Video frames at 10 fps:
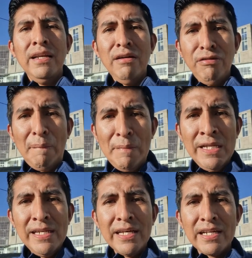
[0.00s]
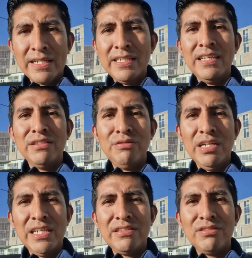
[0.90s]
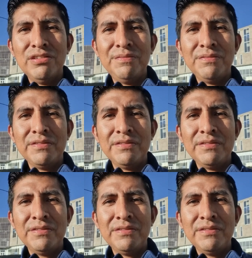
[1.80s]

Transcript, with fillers: La familia requiere esfuerzo.